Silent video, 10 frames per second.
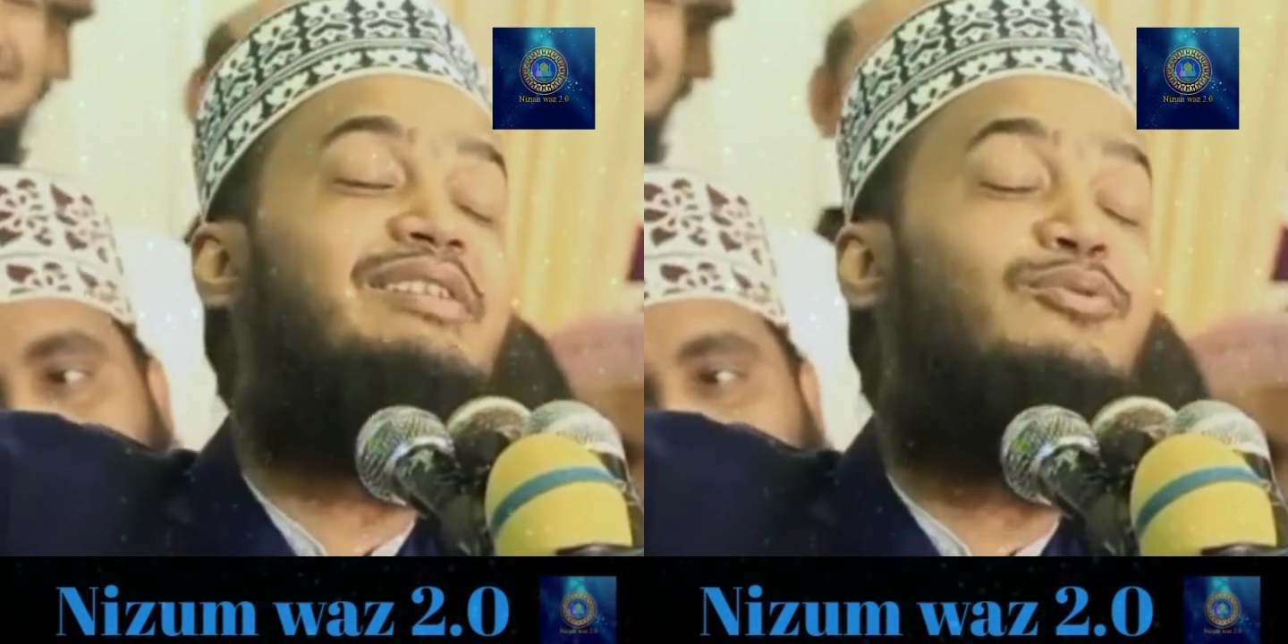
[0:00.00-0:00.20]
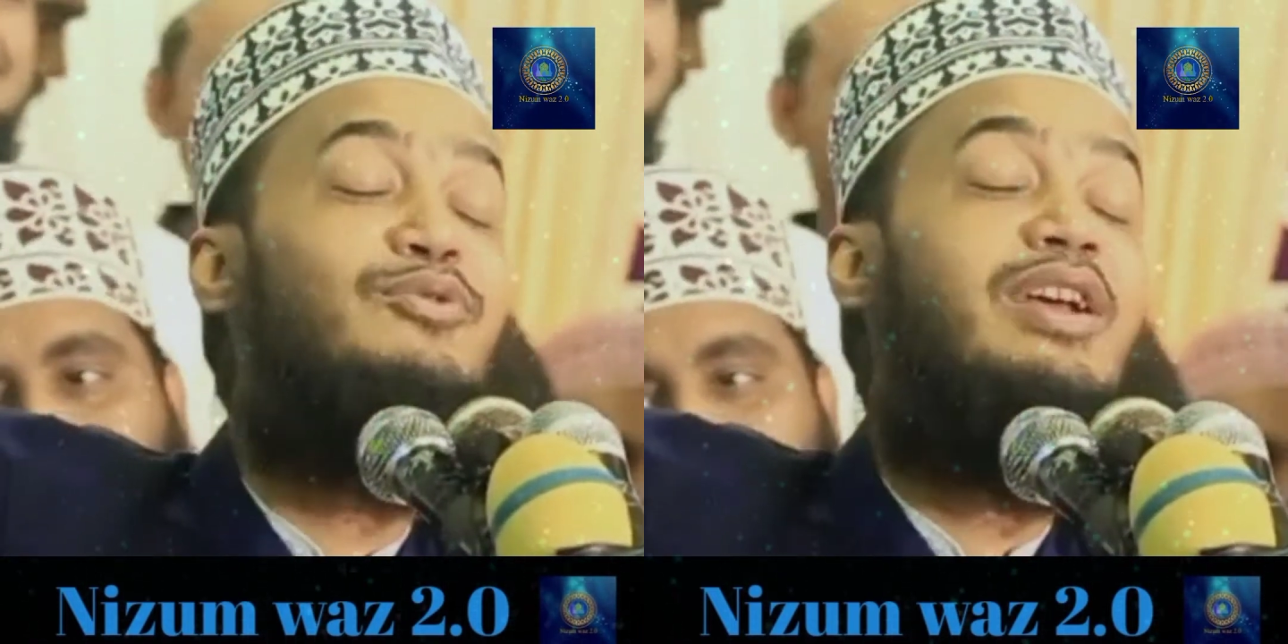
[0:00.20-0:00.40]

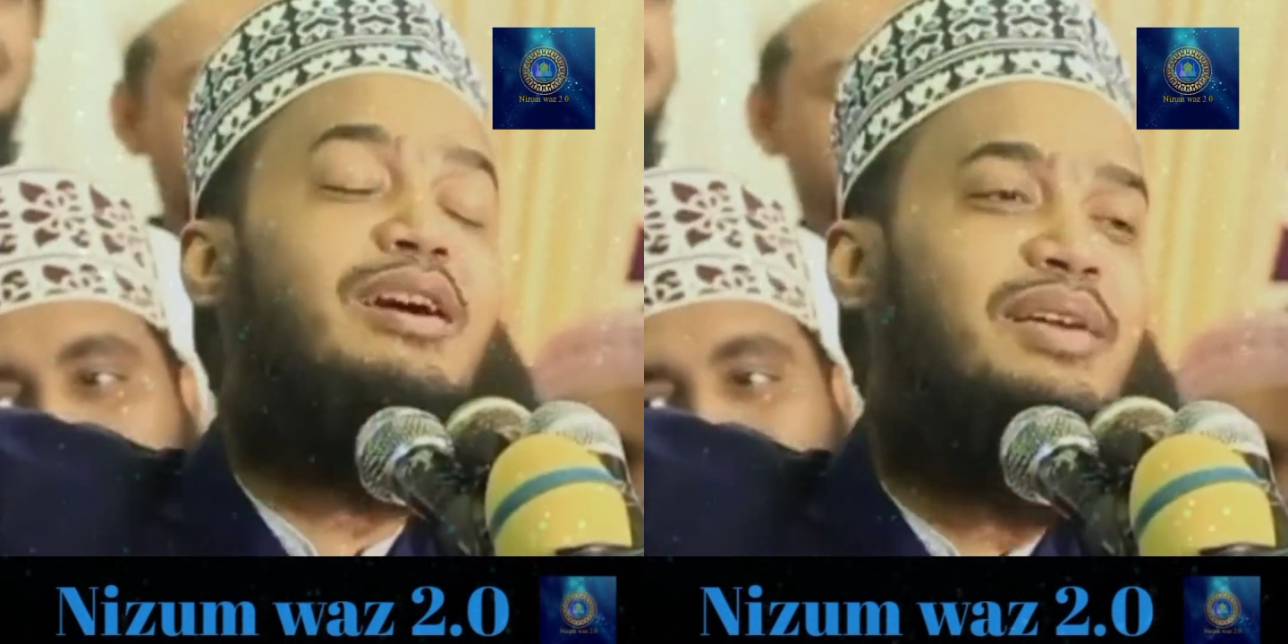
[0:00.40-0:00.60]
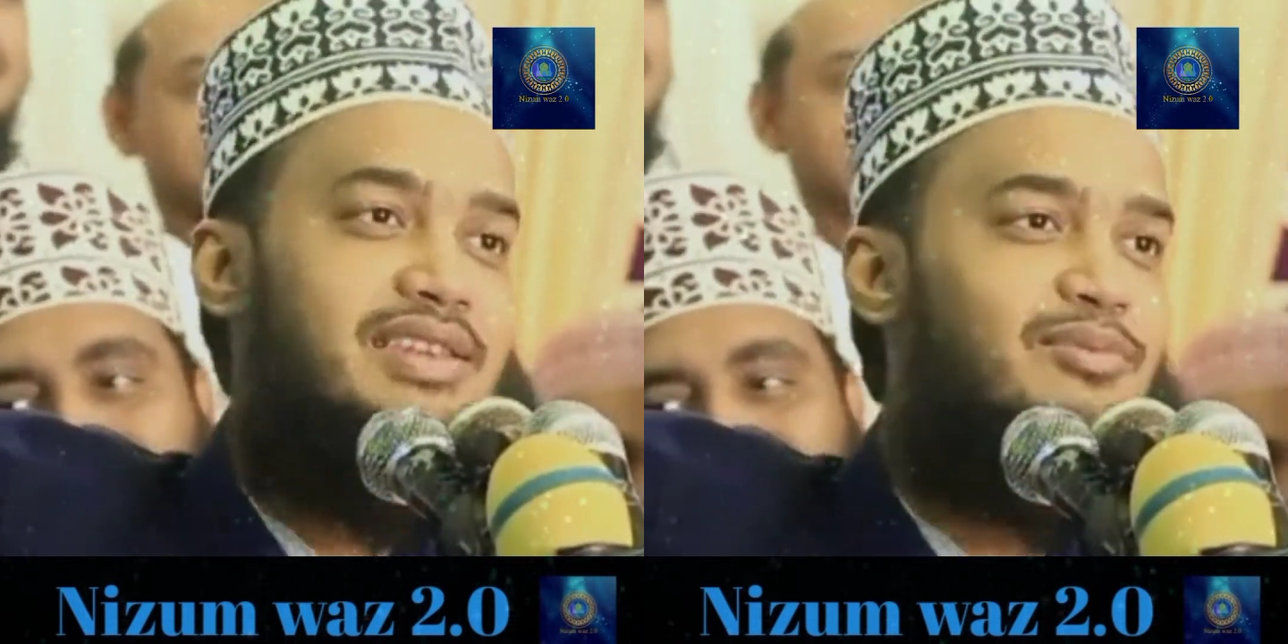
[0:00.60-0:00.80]
ফুরানা
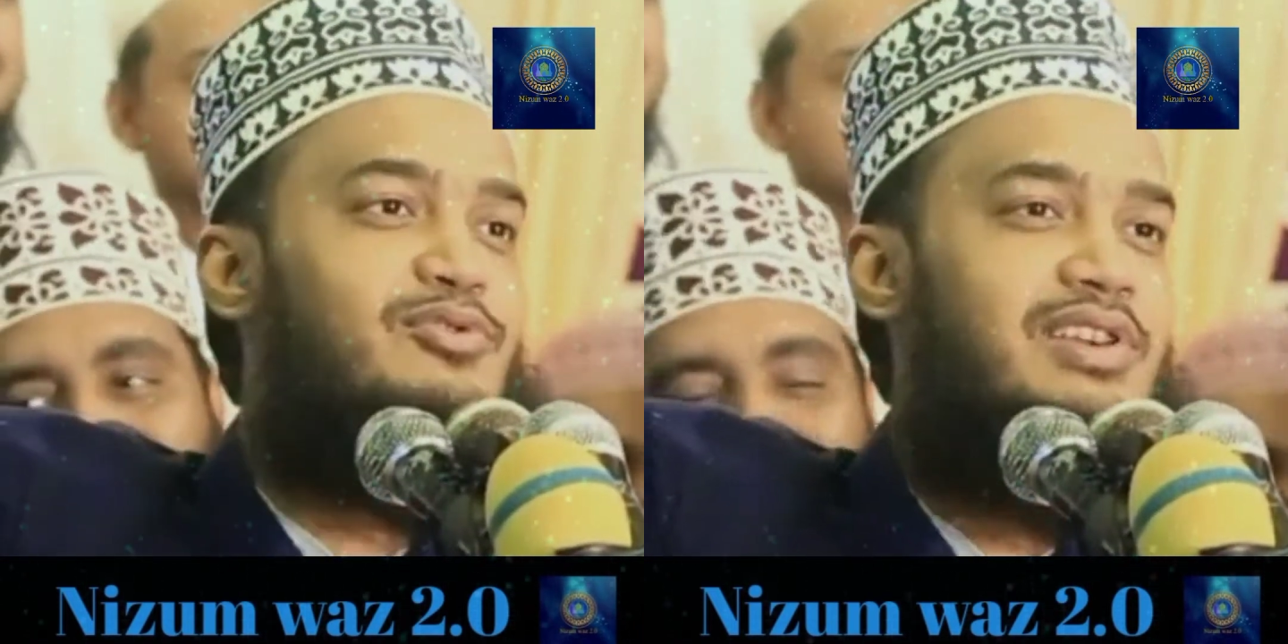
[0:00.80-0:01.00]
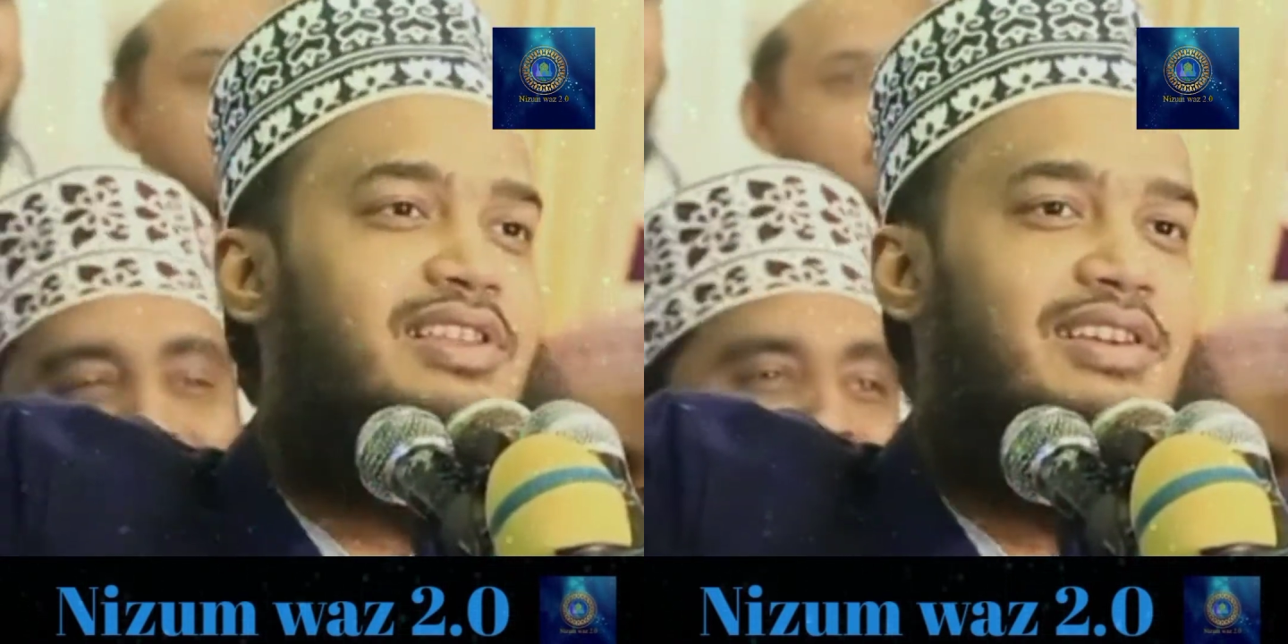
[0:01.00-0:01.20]
মানছে
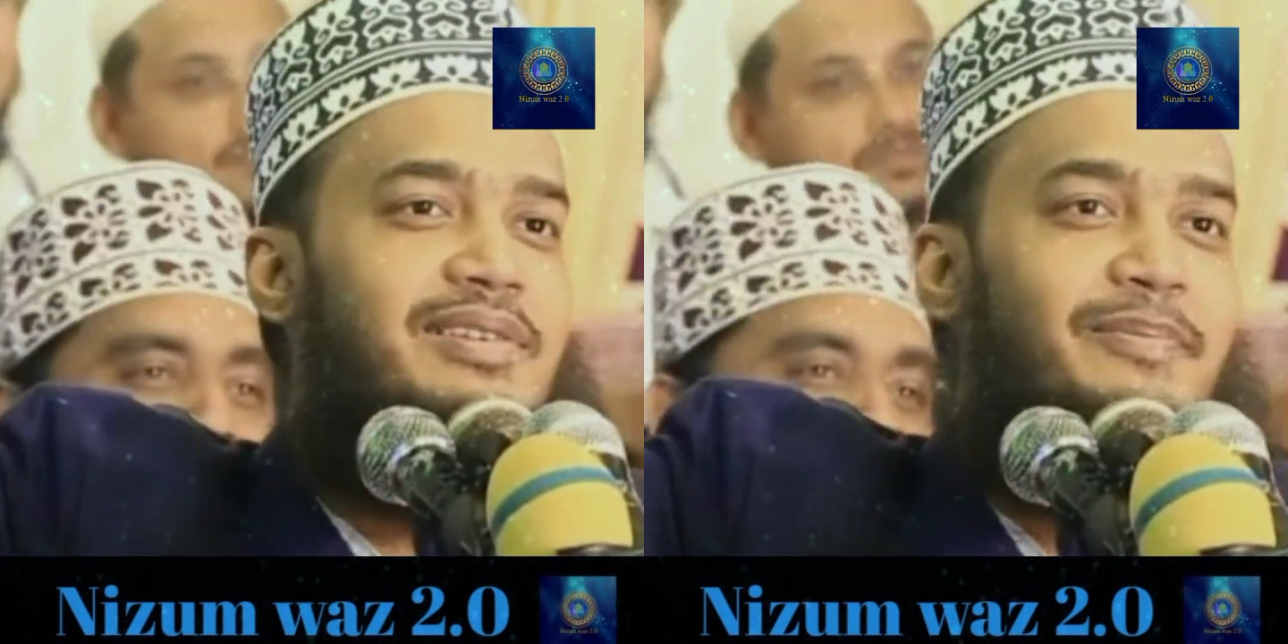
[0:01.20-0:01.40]
বুঝে দেরি